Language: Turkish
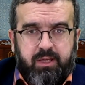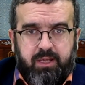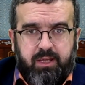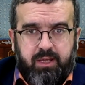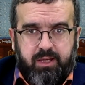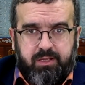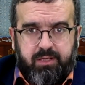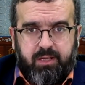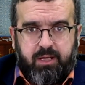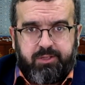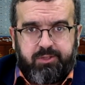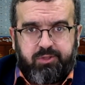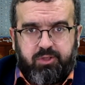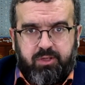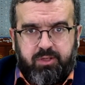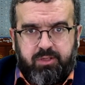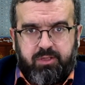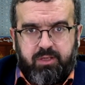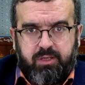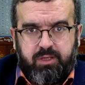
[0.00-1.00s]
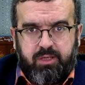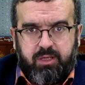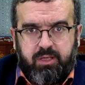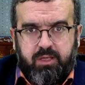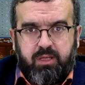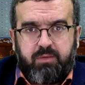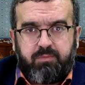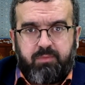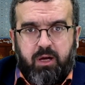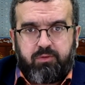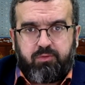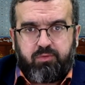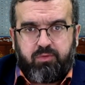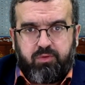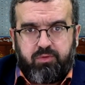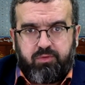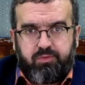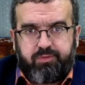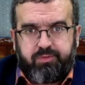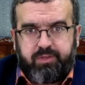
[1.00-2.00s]
inanç idi, iman
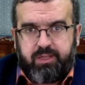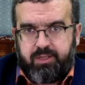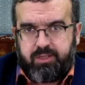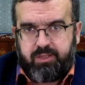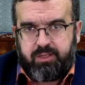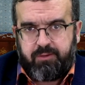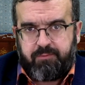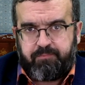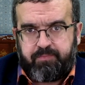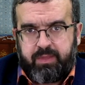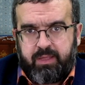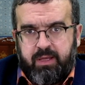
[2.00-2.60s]
konusu idi.